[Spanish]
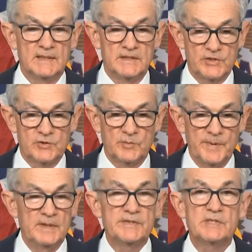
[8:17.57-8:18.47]
con una
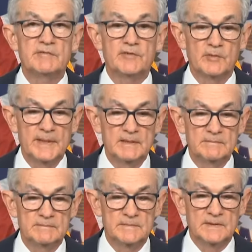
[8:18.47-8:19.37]
velocidad y
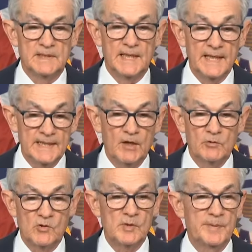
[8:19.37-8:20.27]
una atracción
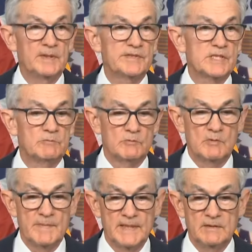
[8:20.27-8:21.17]

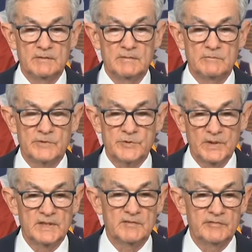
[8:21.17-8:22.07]

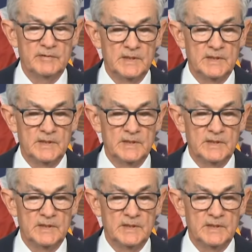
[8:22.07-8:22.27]
asombrosamente